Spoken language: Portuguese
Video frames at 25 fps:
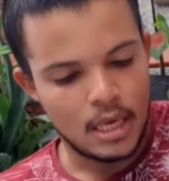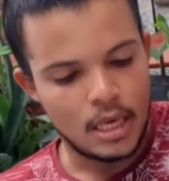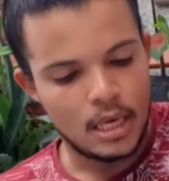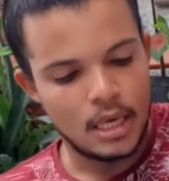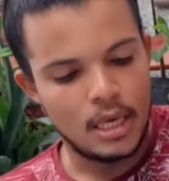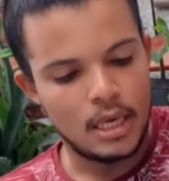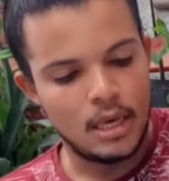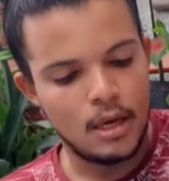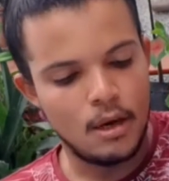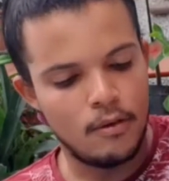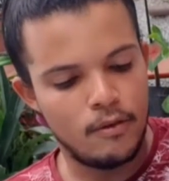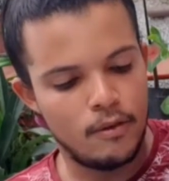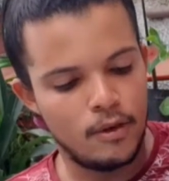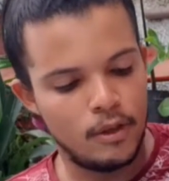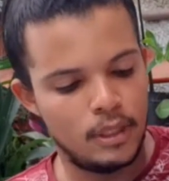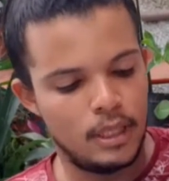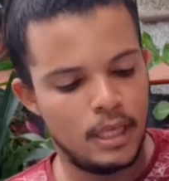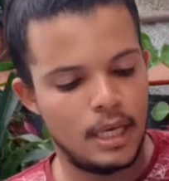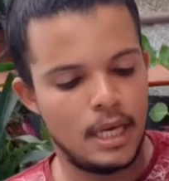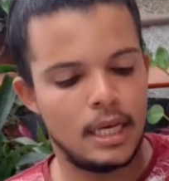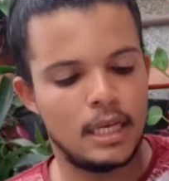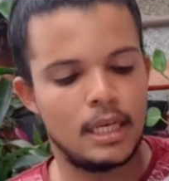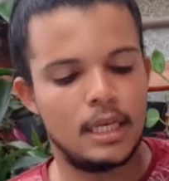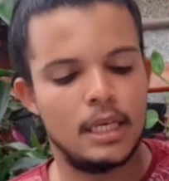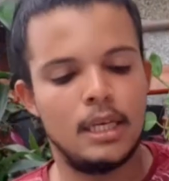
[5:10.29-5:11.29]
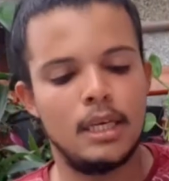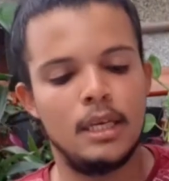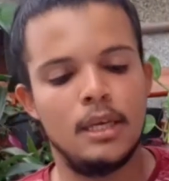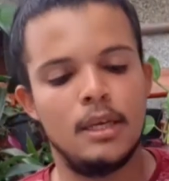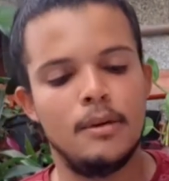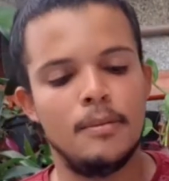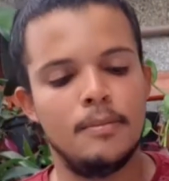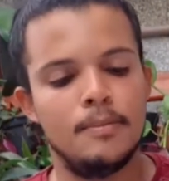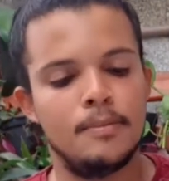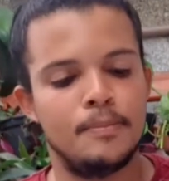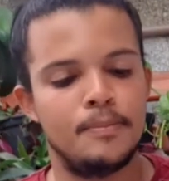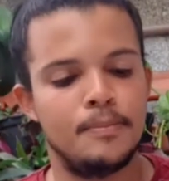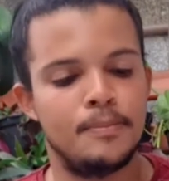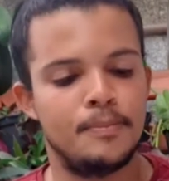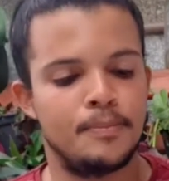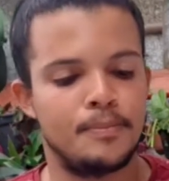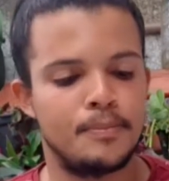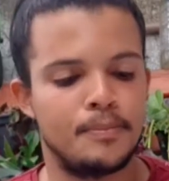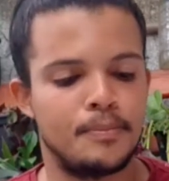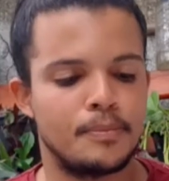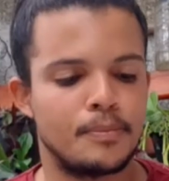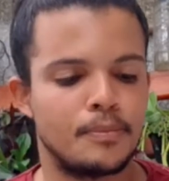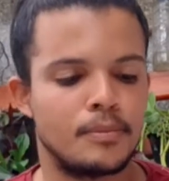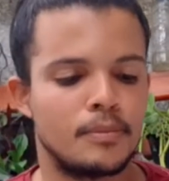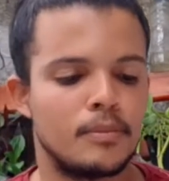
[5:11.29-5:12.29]
E eu vou ter aqui
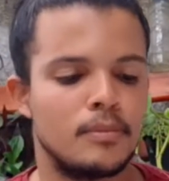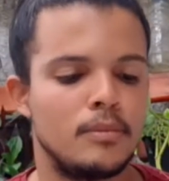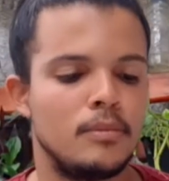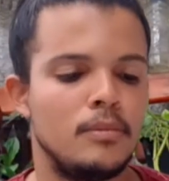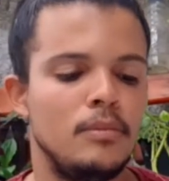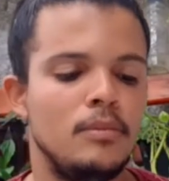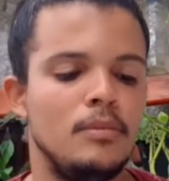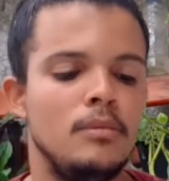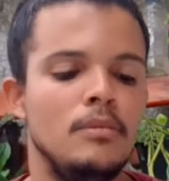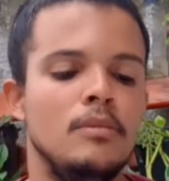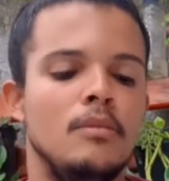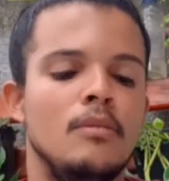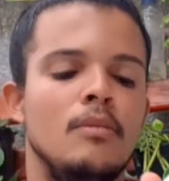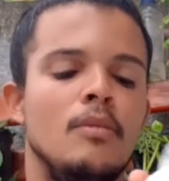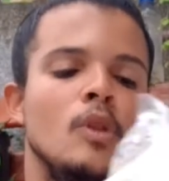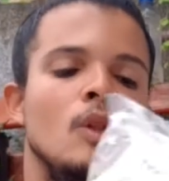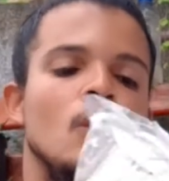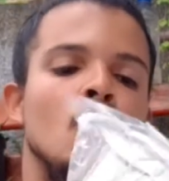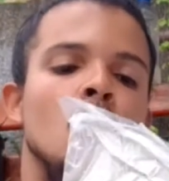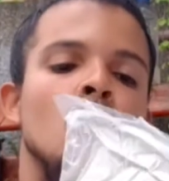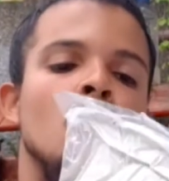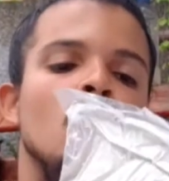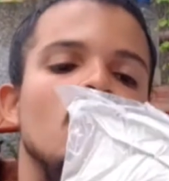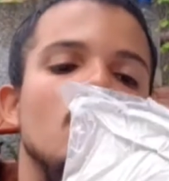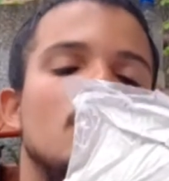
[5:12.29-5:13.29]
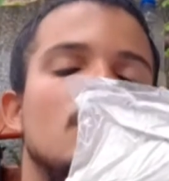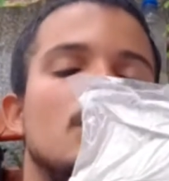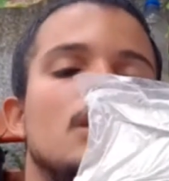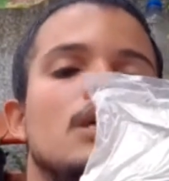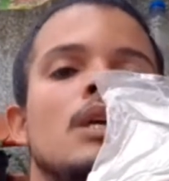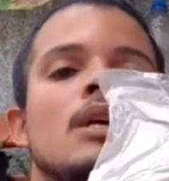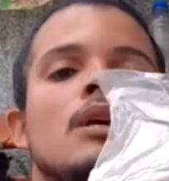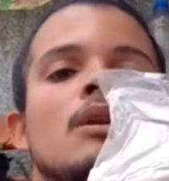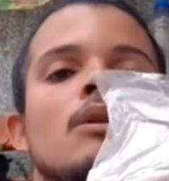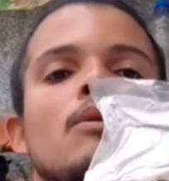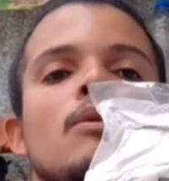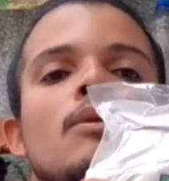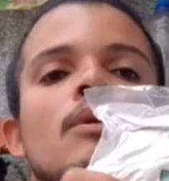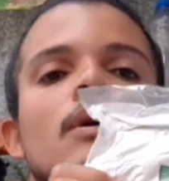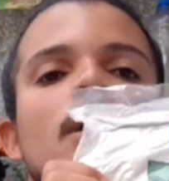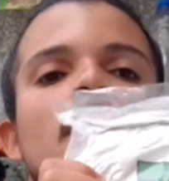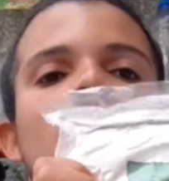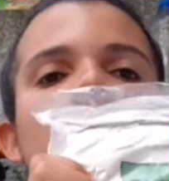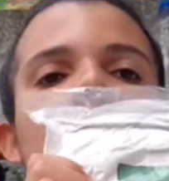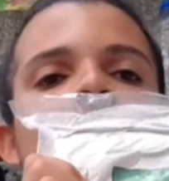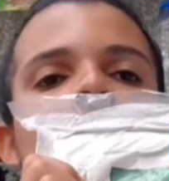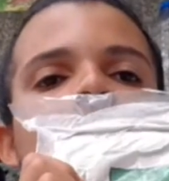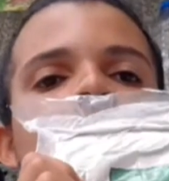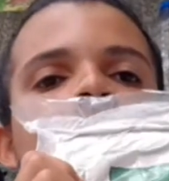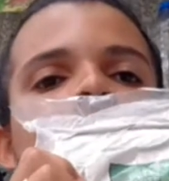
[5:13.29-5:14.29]
um quilo
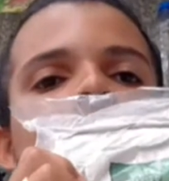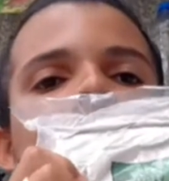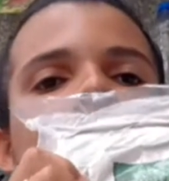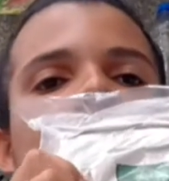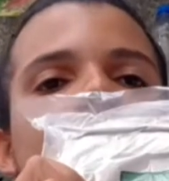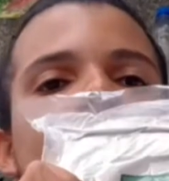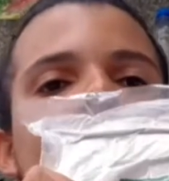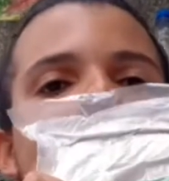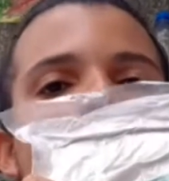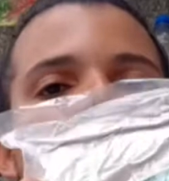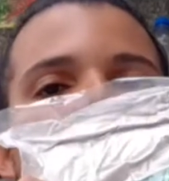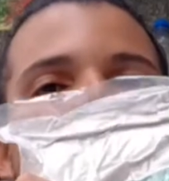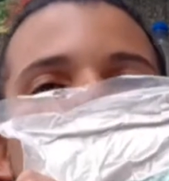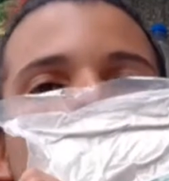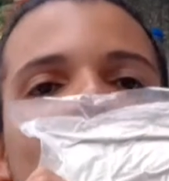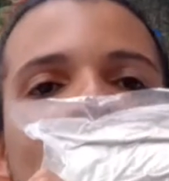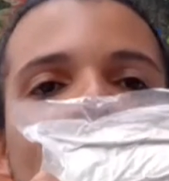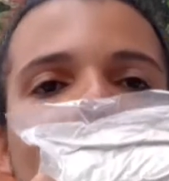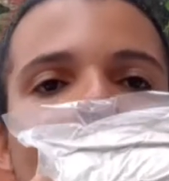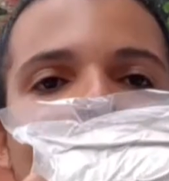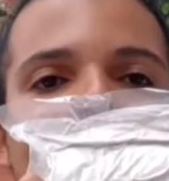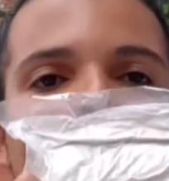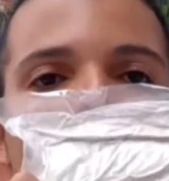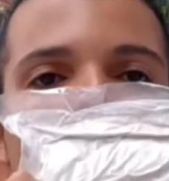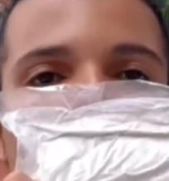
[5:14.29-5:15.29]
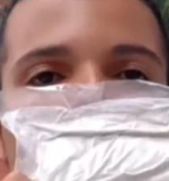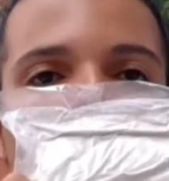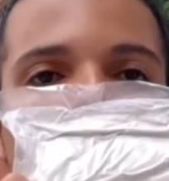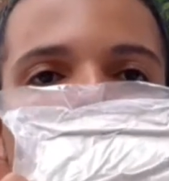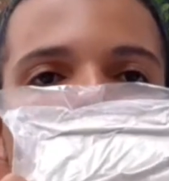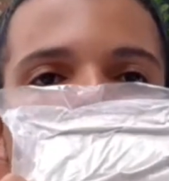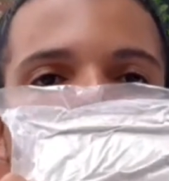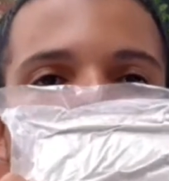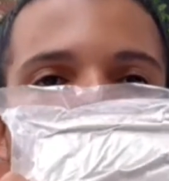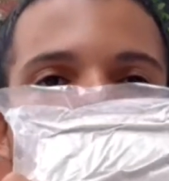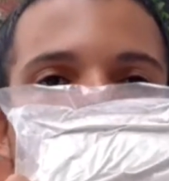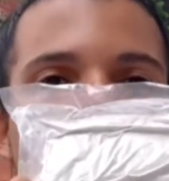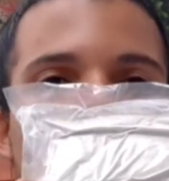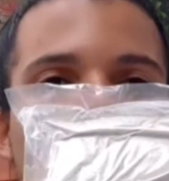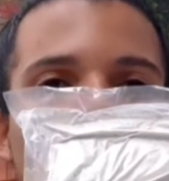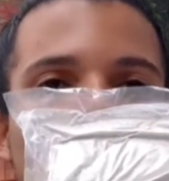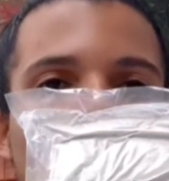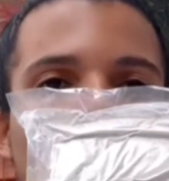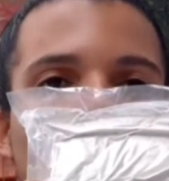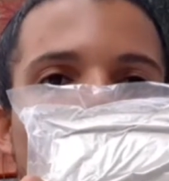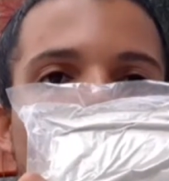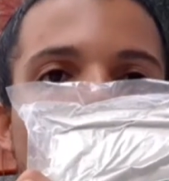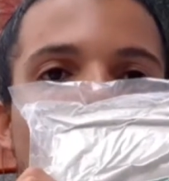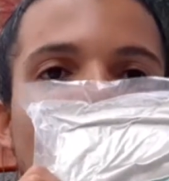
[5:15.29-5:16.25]
de cal